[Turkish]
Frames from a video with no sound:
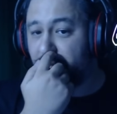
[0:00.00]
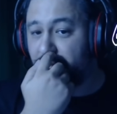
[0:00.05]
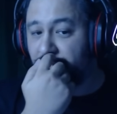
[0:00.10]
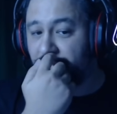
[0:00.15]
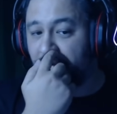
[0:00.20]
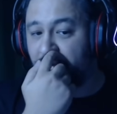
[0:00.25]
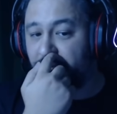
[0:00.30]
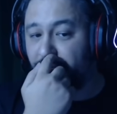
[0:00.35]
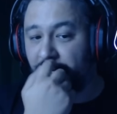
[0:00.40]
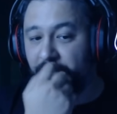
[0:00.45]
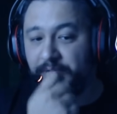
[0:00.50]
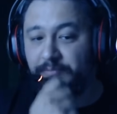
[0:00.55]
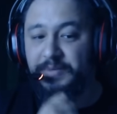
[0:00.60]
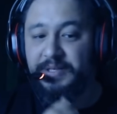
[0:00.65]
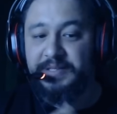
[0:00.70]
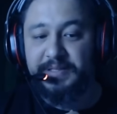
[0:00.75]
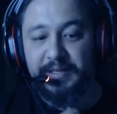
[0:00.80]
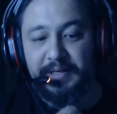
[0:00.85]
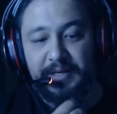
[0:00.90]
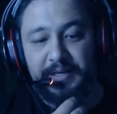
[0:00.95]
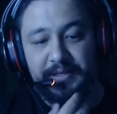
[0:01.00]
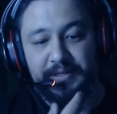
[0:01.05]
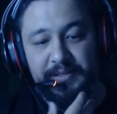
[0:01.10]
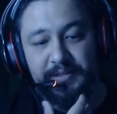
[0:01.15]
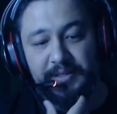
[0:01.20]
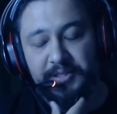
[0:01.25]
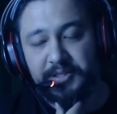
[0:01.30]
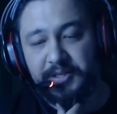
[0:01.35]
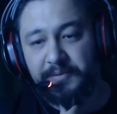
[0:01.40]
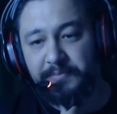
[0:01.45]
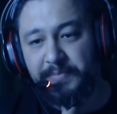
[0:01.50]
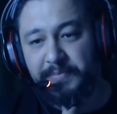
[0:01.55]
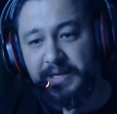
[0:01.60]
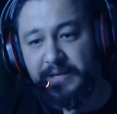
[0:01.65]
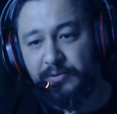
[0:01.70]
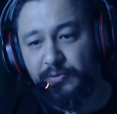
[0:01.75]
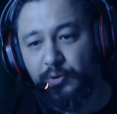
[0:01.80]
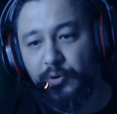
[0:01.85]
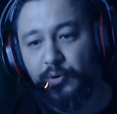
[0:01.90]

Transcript: şey var mesela arkadaşlar ben